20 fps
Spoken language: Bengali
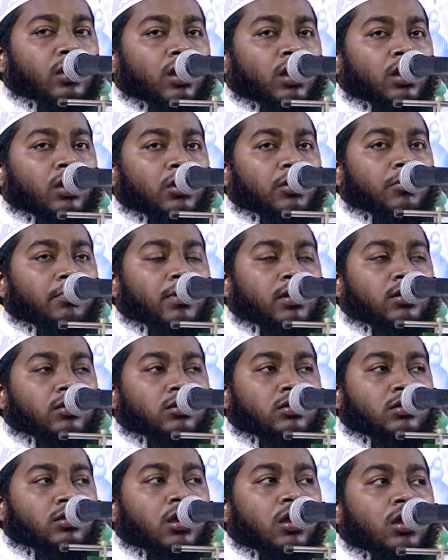اے
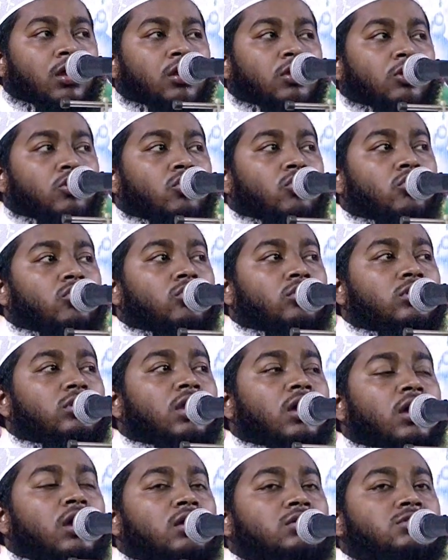بندہ
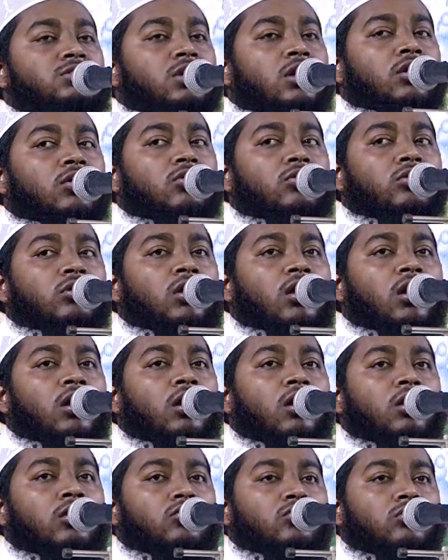خدا
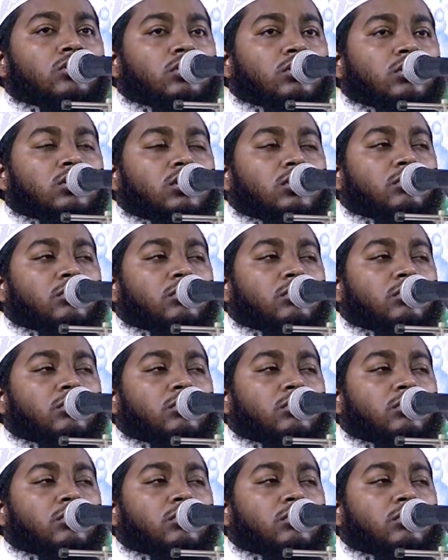چاہوگار ان کی